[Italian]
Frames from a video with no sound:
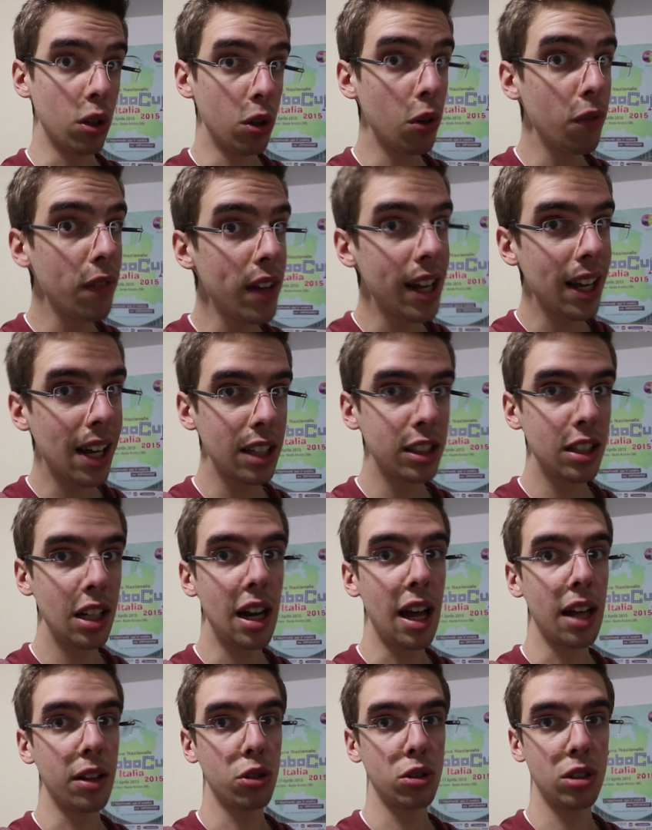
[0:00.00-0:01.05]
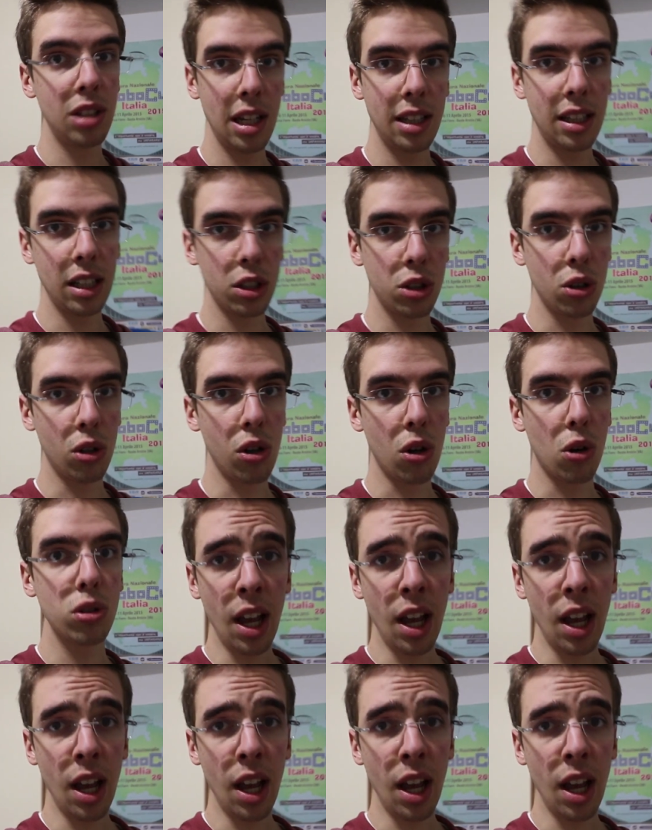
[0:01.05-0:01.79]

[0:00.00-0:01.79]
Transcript: Non viene cancellato, slitta solo.